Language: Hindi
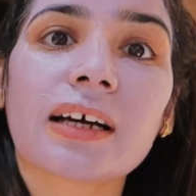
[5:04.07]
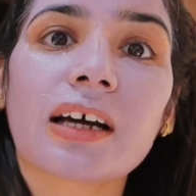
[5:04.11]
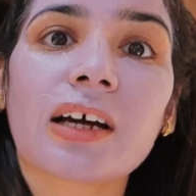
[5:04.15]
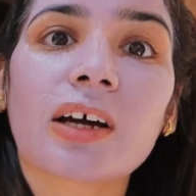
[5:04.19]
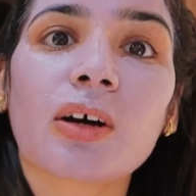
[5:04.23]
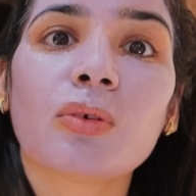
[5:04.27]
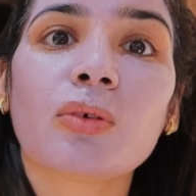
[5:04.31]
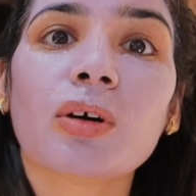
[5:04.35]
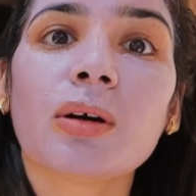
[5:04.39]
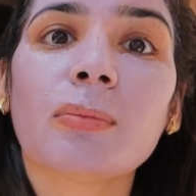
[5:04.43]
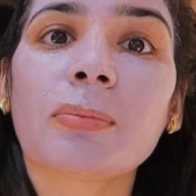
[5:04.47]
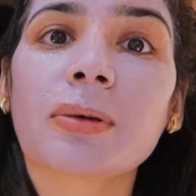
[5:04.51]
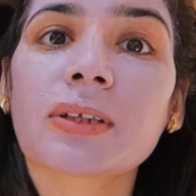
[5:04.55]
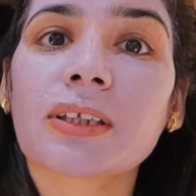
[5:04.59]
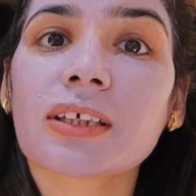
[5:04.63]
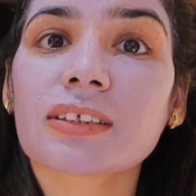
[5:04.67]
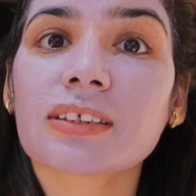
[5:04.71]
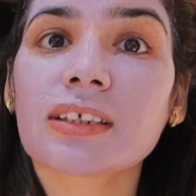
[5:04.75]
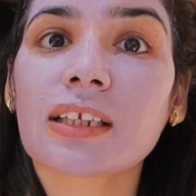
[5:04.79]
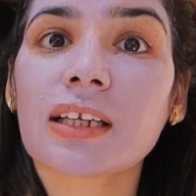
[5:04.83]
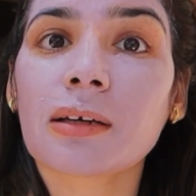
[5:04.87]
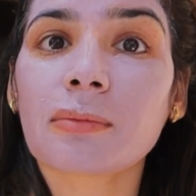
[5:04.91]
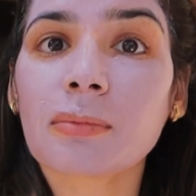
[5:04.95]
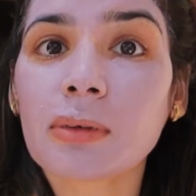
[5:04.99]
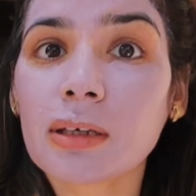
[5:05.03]
लगाया हुआ है पता
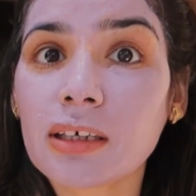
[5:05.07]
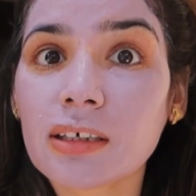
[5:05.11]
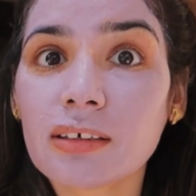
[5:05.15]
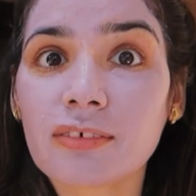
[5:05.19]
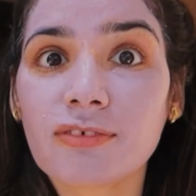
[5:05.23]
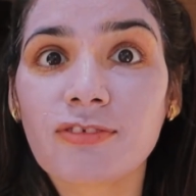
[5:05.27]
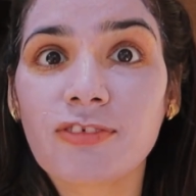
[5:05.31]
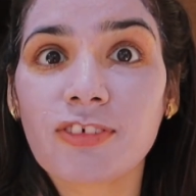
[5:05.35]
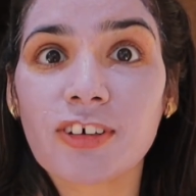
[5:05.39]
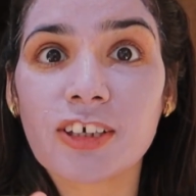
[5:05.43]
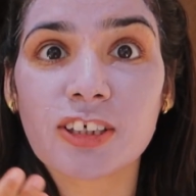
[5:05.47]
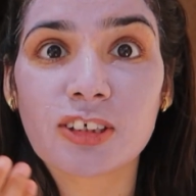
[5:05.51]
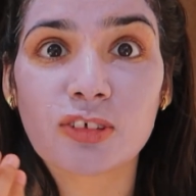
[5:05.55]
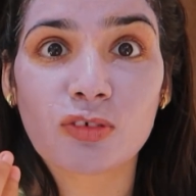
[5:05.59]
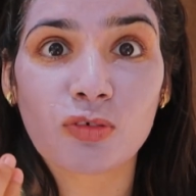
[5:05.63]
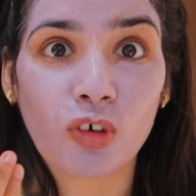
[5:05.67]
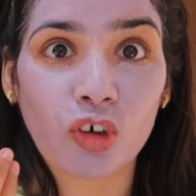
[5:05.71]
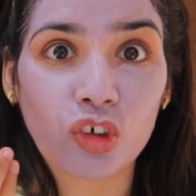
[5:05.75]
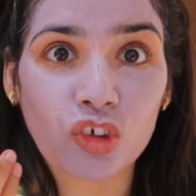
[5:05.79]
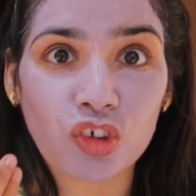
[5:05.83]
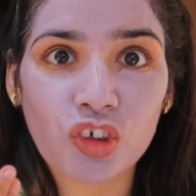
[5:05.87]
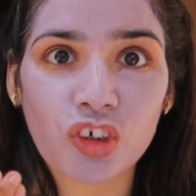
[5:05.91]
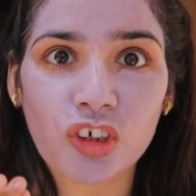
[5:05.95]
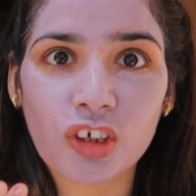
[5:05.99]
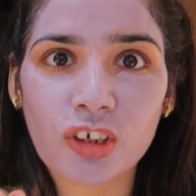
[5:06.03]
चला मैं फेस
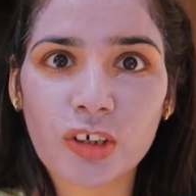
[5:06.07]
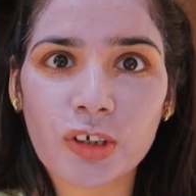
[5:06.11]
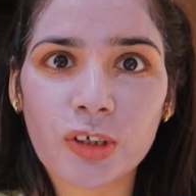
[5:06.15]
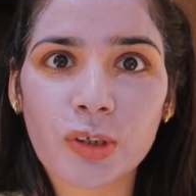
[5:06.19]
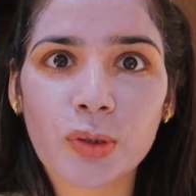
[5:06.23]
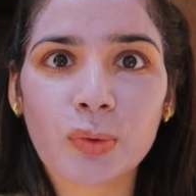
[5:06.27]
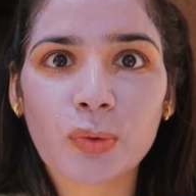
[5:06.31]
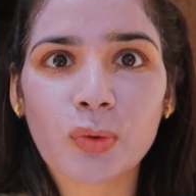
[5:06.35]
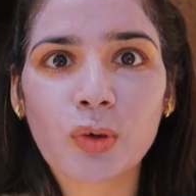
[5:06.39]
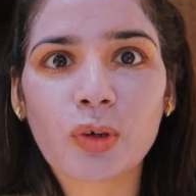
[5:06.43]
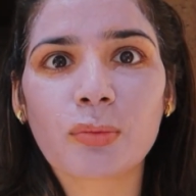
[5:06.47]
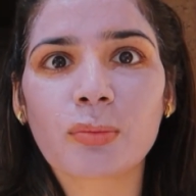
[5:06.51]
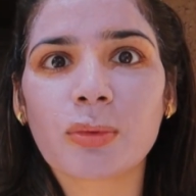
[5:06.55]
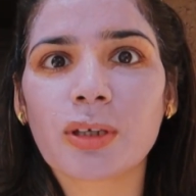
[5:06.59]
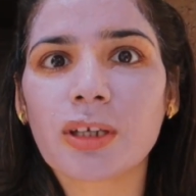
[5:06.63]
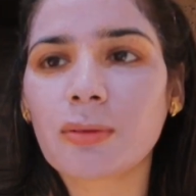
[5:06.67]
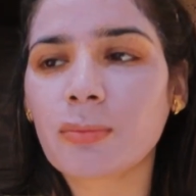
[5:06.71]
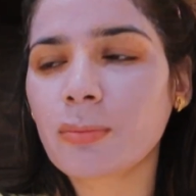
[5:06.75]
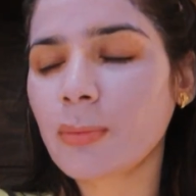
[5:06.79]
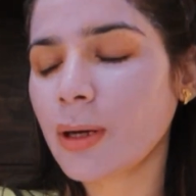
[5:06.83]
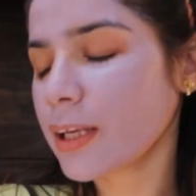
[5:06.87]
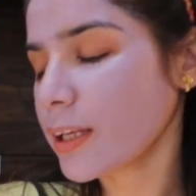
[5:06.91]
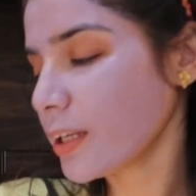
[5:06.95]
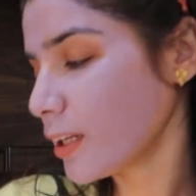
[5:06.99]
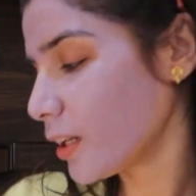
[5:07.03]
वॉश कर रही हूँ और मेरा
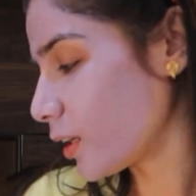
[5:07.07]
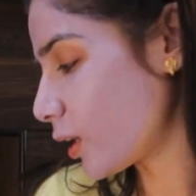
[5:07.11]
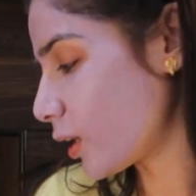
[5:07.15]
माइक